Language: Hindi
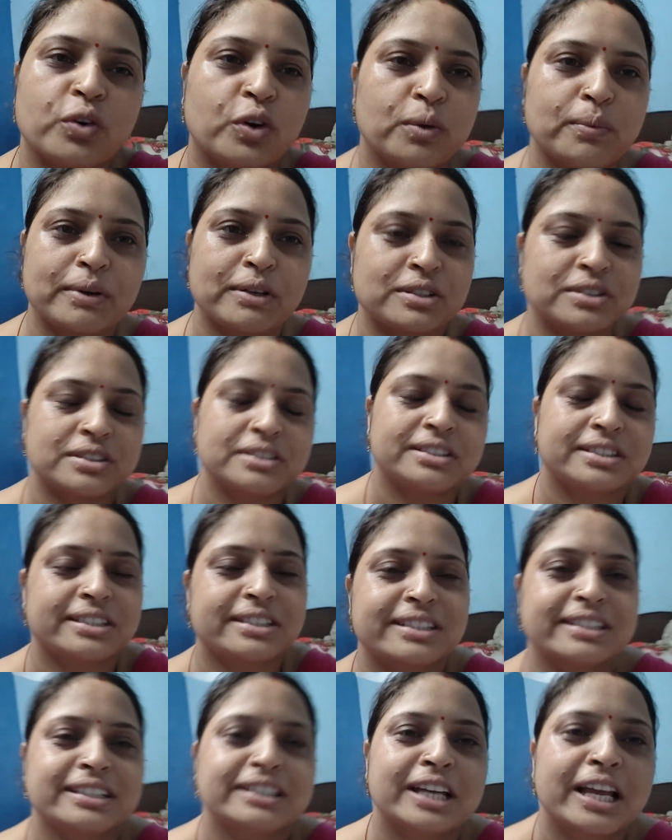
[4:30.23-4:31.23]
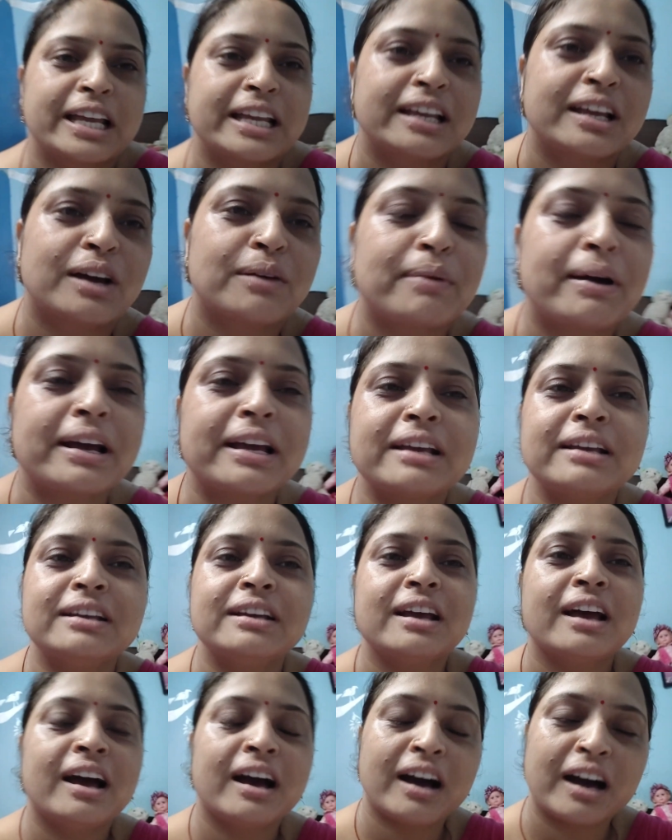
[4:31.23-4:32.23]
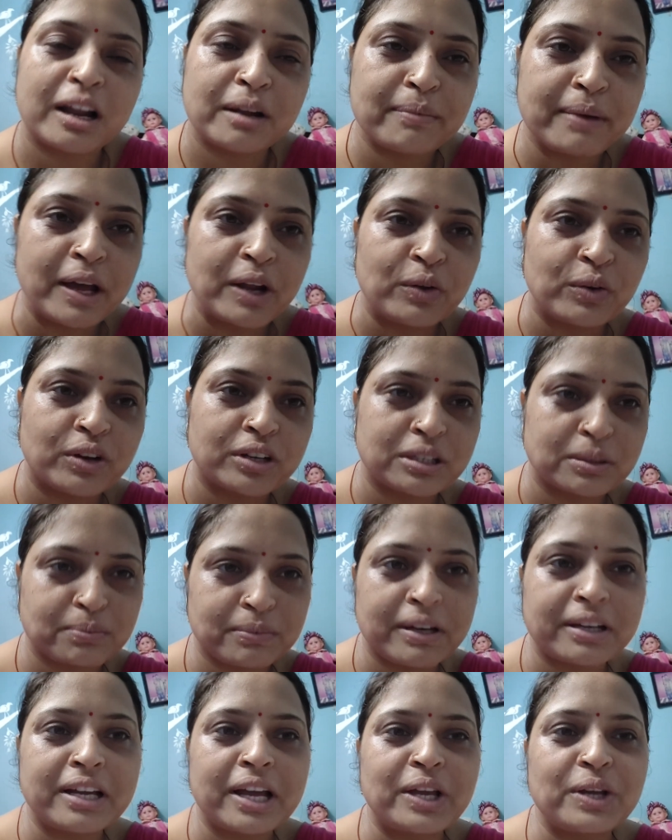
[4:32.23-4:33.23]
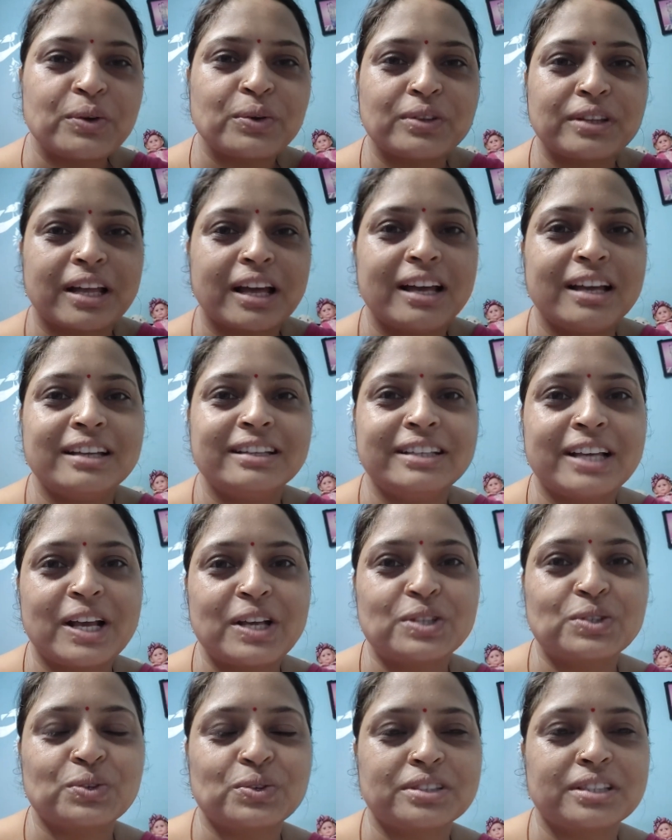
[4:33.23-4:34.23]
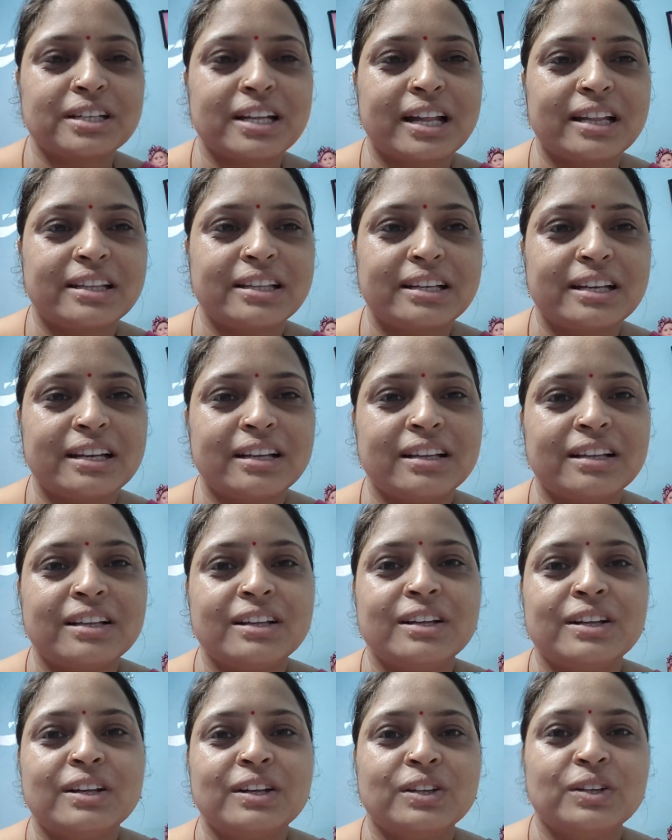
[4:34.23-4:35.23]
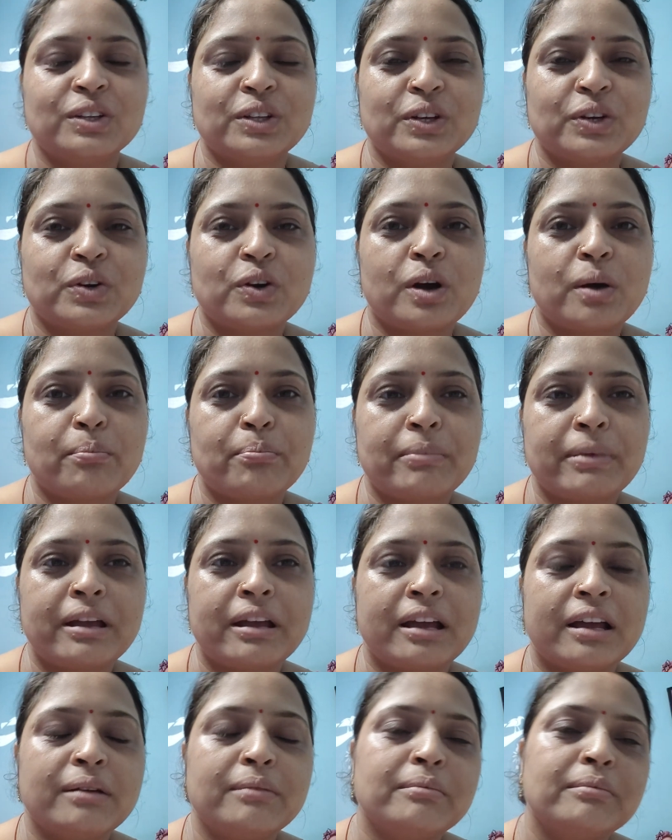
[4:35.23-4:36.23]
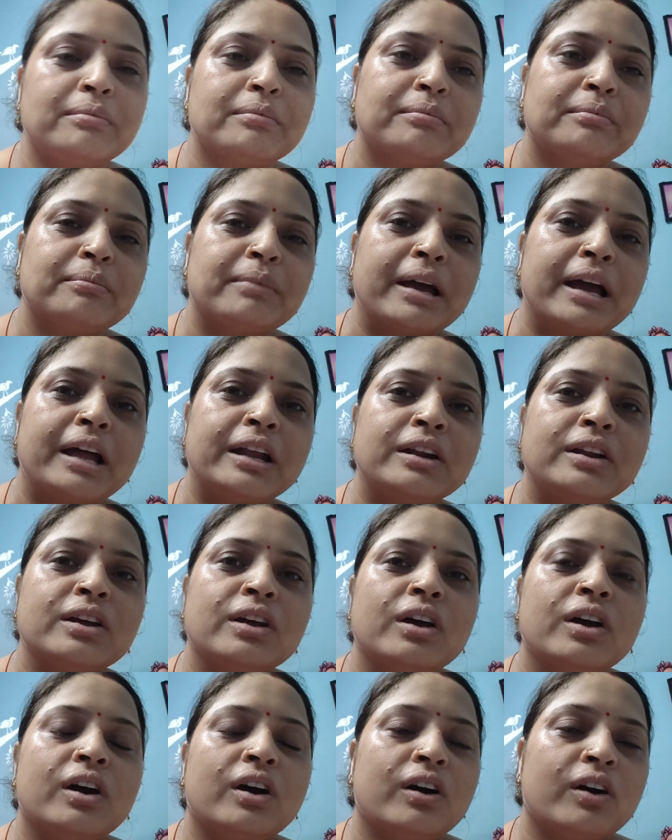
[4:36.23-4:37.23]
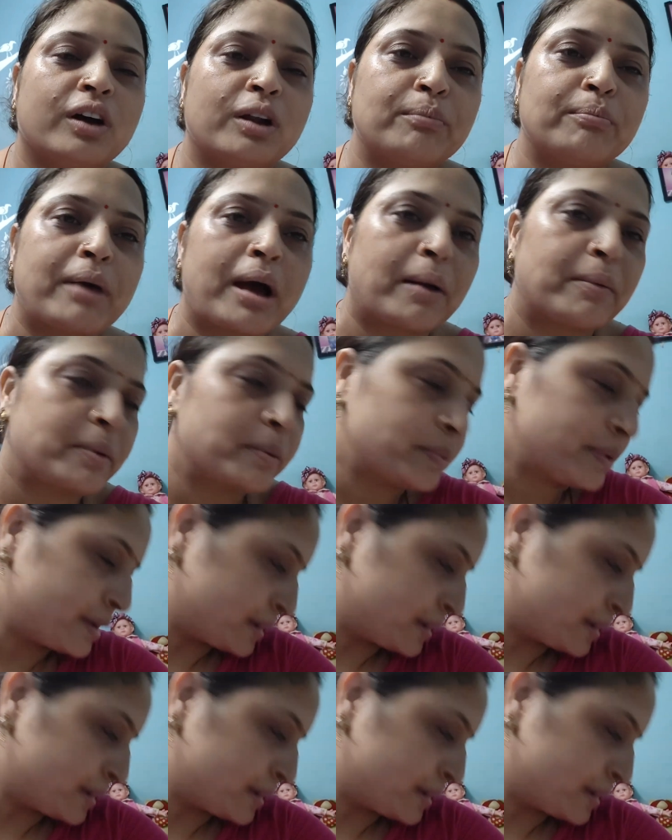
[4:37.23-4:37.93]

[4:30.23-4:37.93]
और बस यही है बाकी हर बहनों का सबका यही होता है यही सोचती रहती है देखो हम भी हैं बहन और हम भाभी